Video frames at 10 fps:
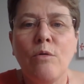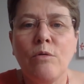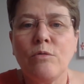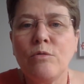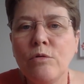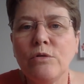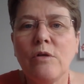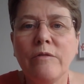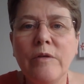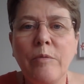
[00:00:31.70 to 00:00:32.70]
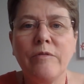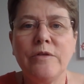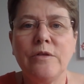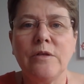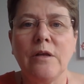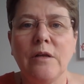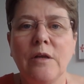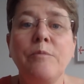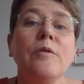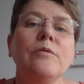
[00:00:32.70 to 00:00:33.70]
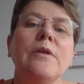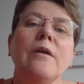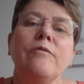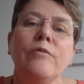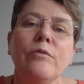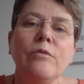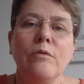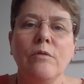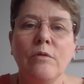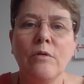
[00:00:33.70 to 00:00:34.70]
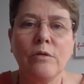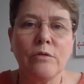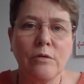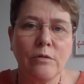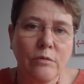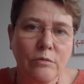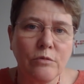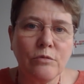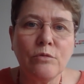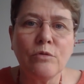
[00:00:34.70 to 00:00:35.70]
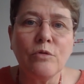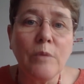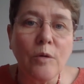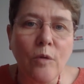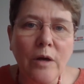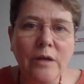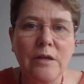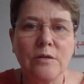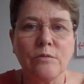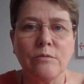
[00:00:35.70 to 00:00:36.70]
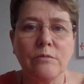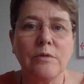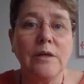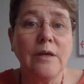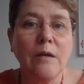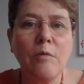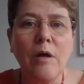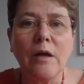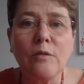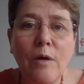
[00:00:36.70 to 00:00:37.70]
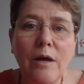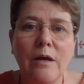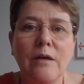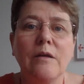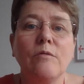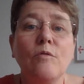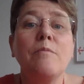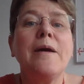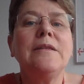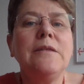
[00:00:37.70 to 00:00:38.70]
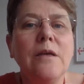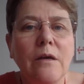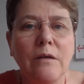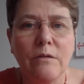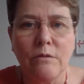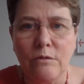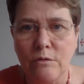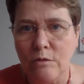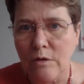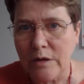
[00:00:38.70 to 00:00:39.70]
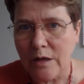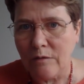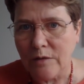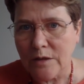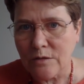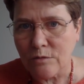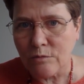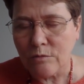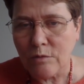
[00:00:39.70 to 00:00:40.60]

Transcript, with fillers: au cours de leur vie professionnelle. Et puis on a vu lors du tuto numéro 1 qu'ils ont également un droit au maintien de leur qualification.